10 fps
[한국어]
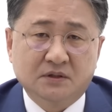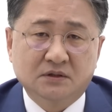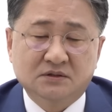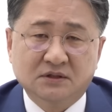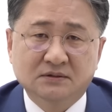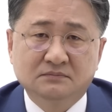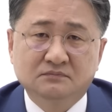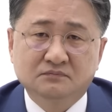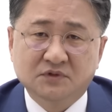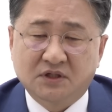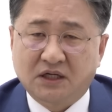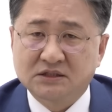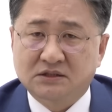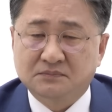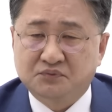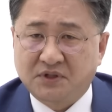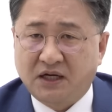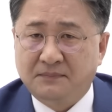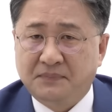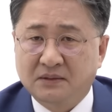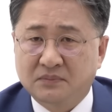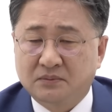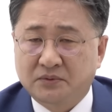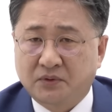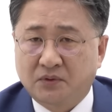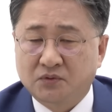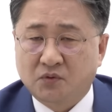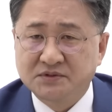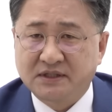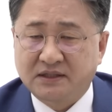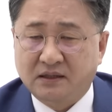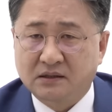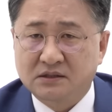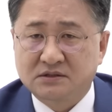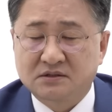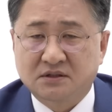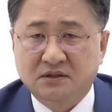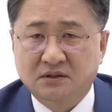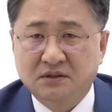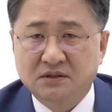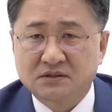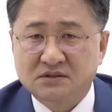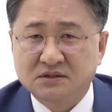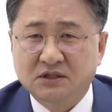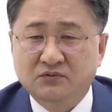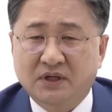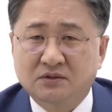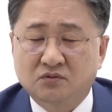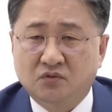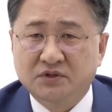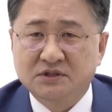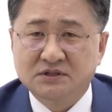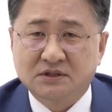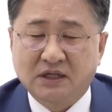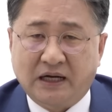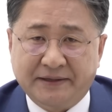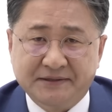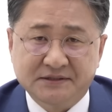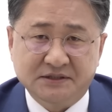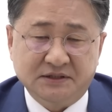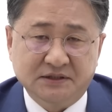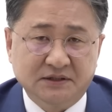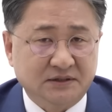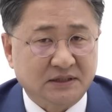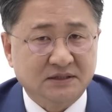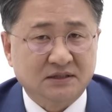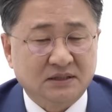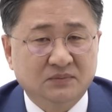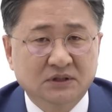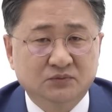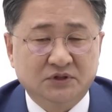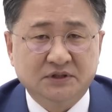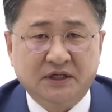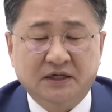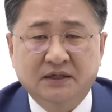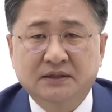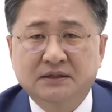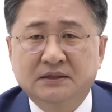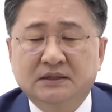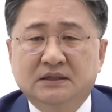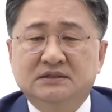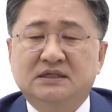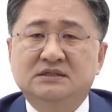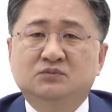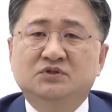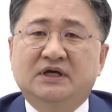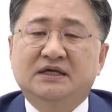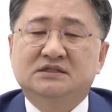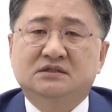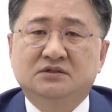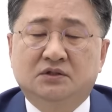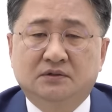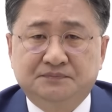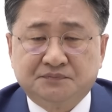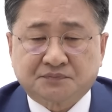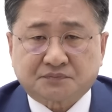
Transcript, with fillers: 어떤 여러 가지 어떤 부당한 방법으로 돈 세탁을 거쳐서 쓰기 위한 돈인가 아닌지 이거 자체가 참 의문인데 사실 문다혜 씨는요